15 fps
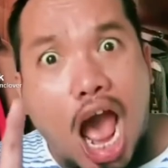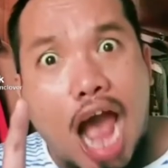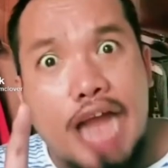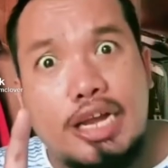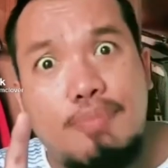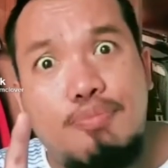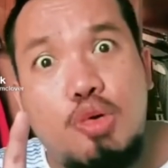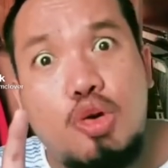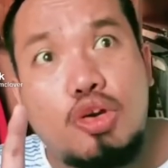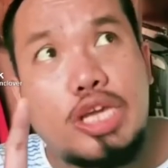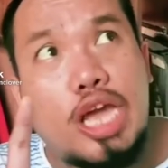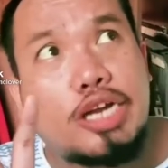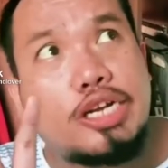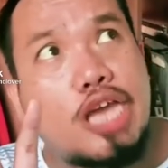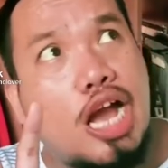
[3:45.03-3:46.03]
Ada burung
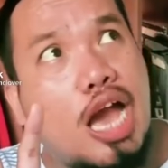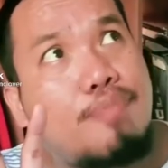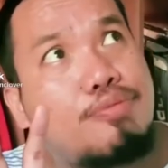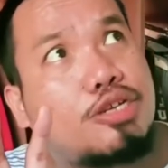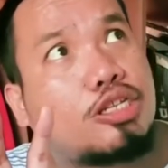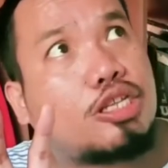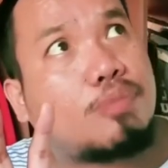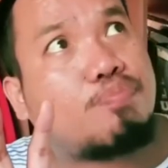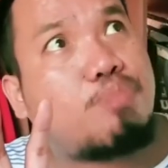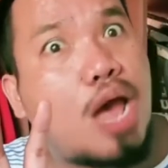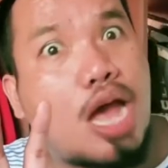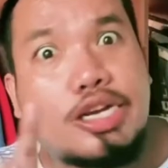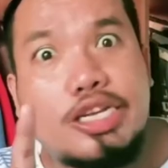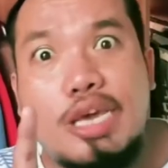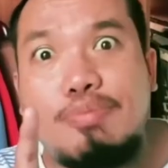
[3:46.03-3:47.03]
yang dia nggak bisa
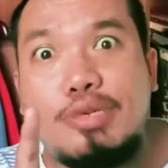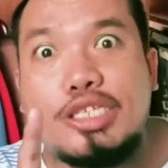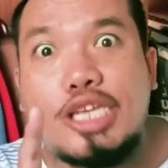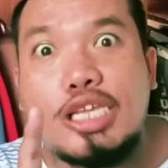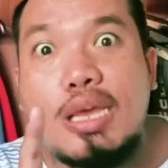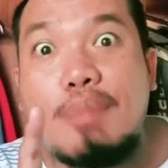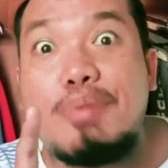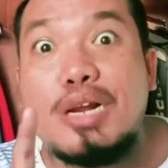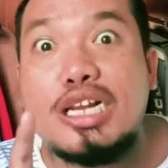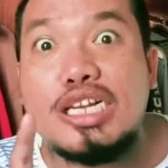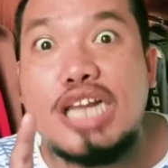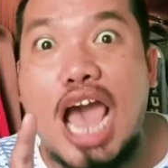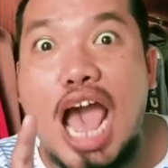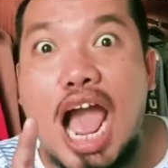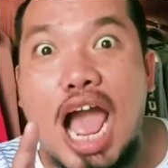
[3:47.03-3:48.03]
terbang, dia bisanya
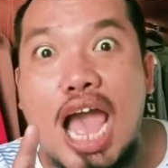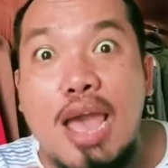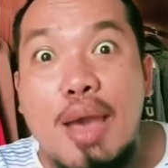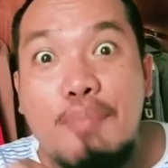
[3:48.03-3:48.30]
berenang.